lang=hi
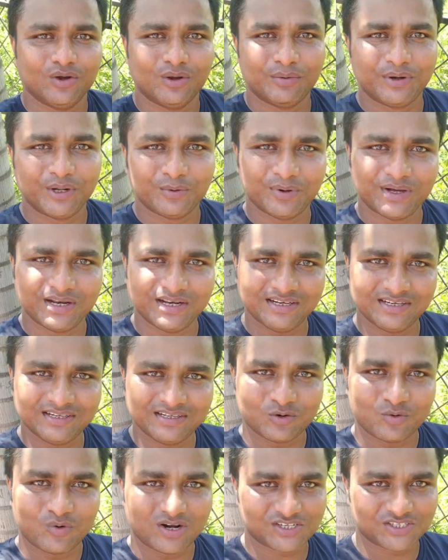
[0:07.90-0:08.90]
एवरी वन
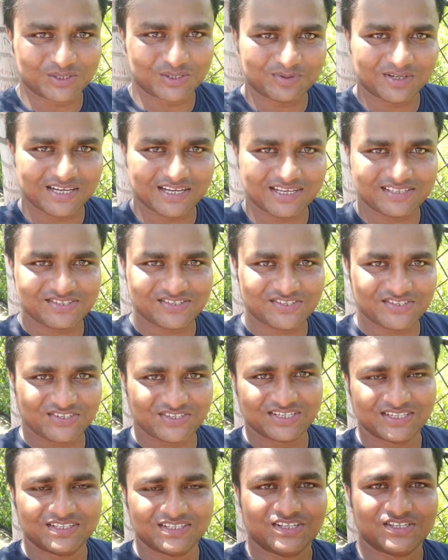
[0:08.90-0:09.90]
व्हाट्सअप गैज
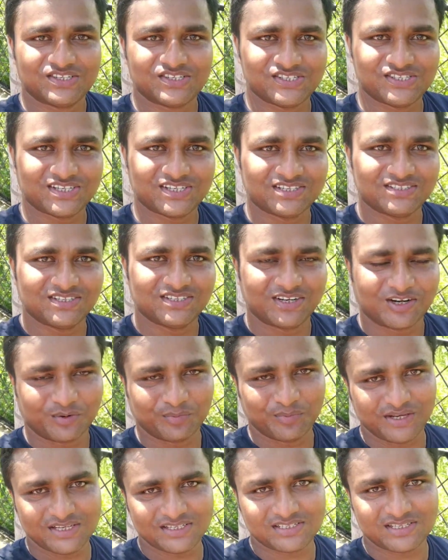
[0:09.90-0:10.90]
दिस इज रंजन
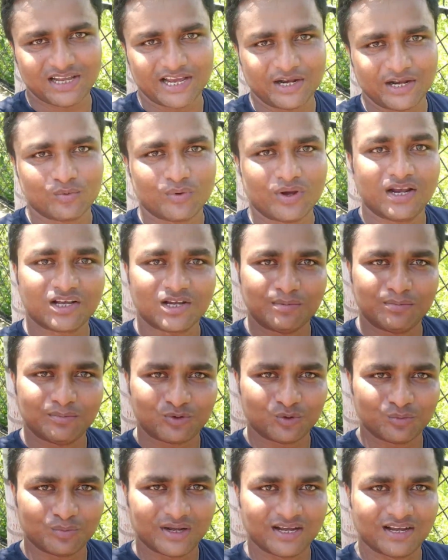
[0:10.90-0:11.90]
रमेश एंड वेलकम
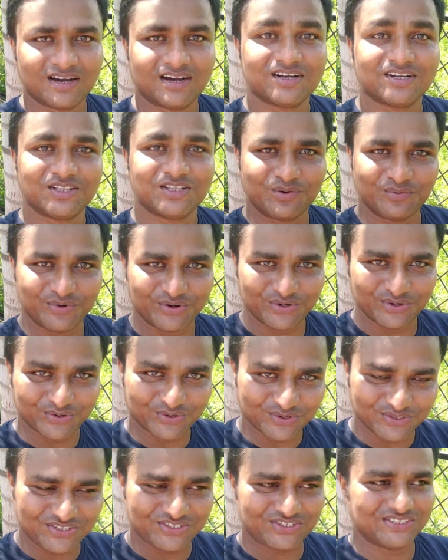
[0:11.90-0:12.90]
टू माई अनदर
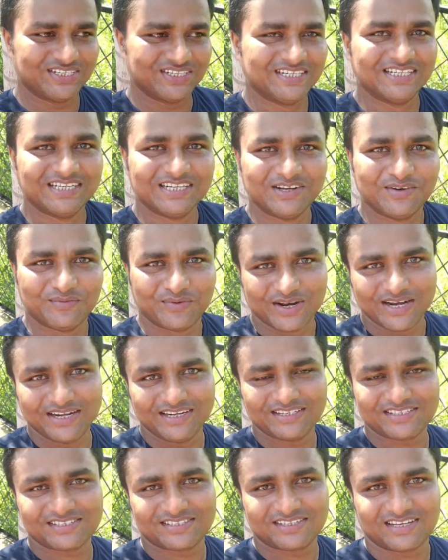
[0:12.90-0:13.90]
वीडियोज
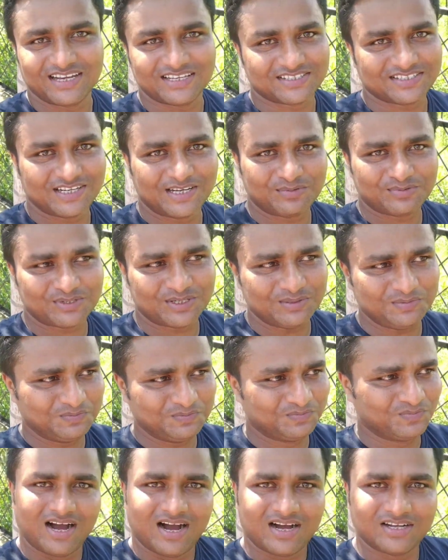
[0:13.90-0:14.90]
फ्रेंड्स कैसे हैं आप सब
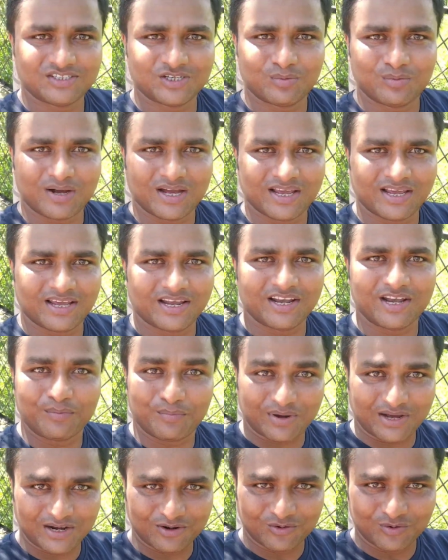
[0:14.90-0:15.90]
आज हम आए हैं
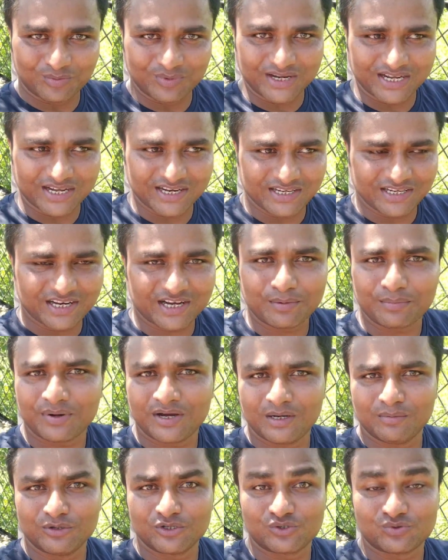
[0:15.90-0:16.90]
नेपाल घूमने के लिए
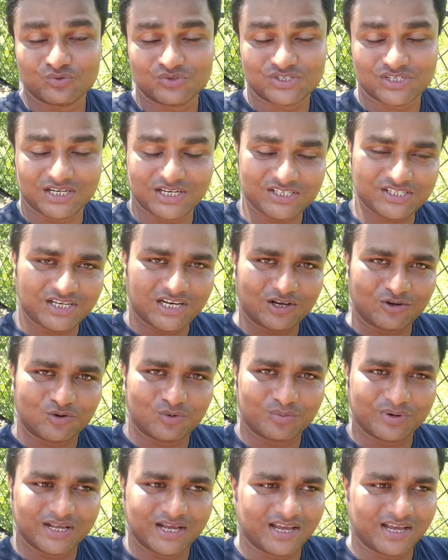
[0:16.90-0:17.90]
नेपाल में सुनसरी ज़िला
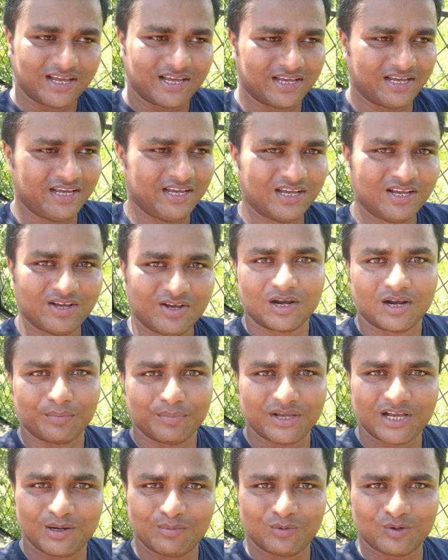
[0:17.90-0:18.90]
घूमने आए हैं
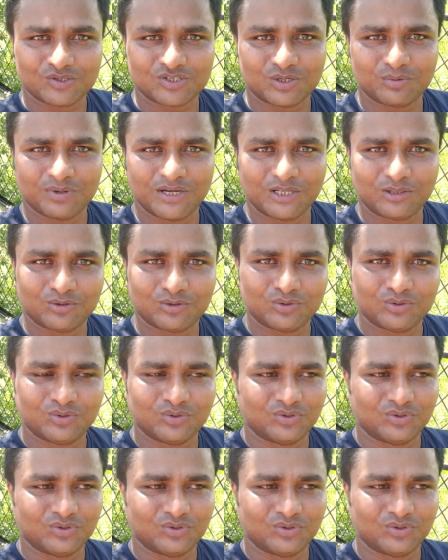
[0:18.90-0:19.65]
गर्मी का मौसम है तो